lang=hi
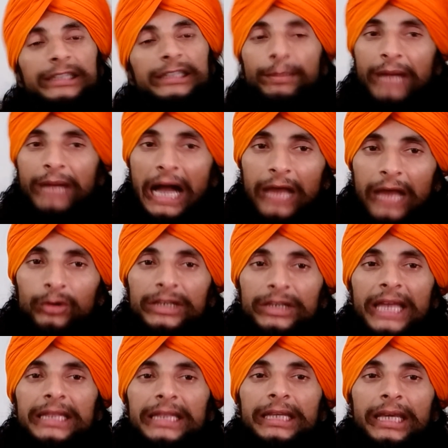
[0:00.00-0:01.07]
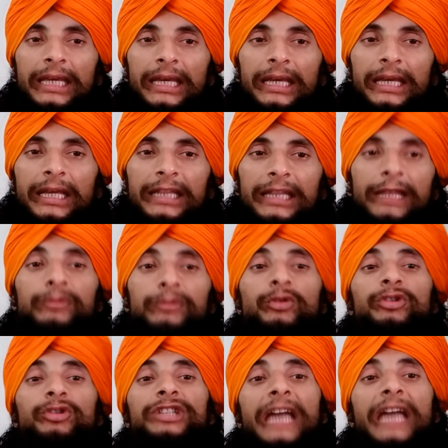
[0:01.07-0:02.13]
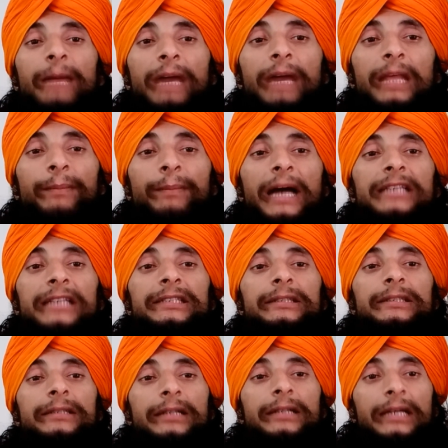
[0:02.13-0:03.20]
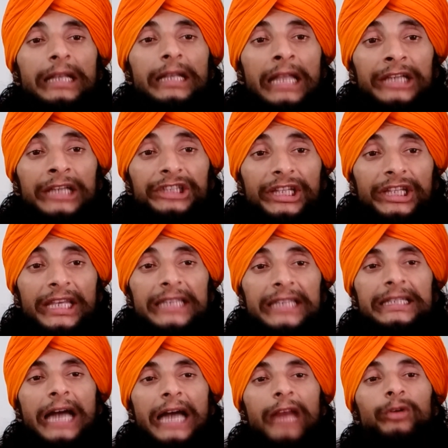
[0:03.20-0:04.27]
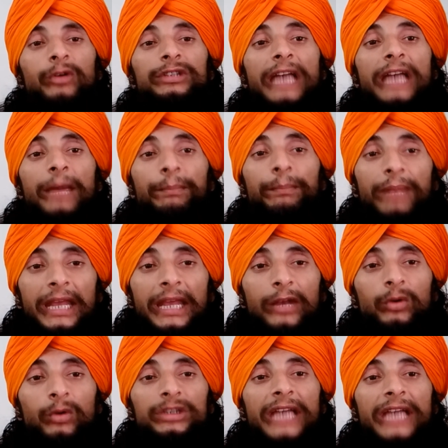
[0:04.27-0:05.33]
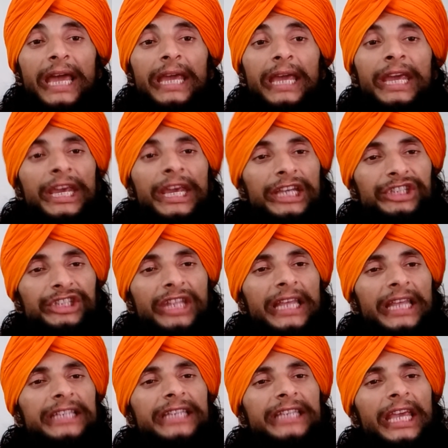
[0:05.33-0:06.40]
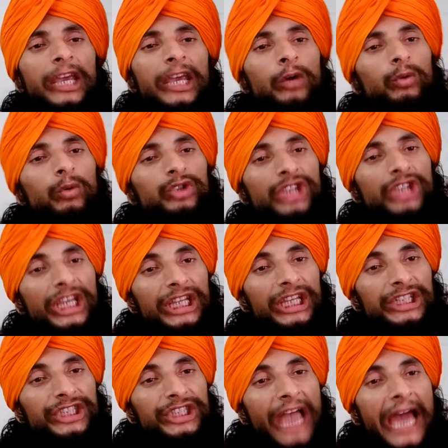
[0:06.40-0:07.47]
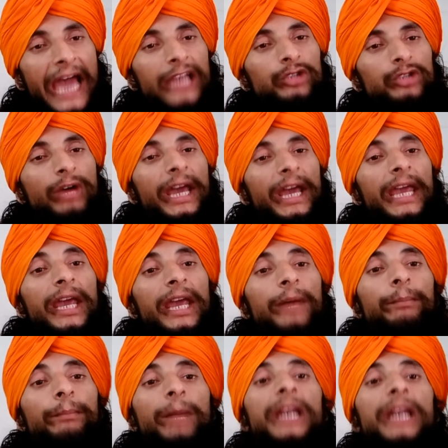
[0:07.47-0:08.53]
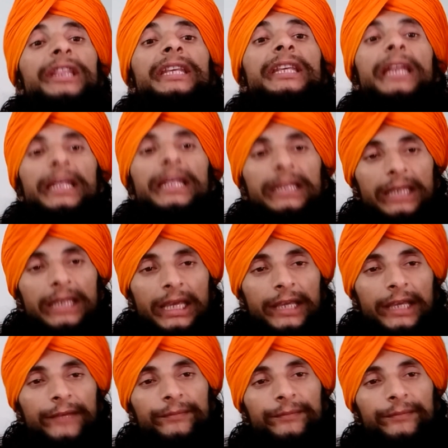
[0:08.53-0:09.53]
जब कार हो जाती है तब सोचता है हमारे पास लग्जरियस कार हो जाए प्लेन हो जाए इस तरह से उसकी इच्छाएं जो है बढ़ती रहती हैं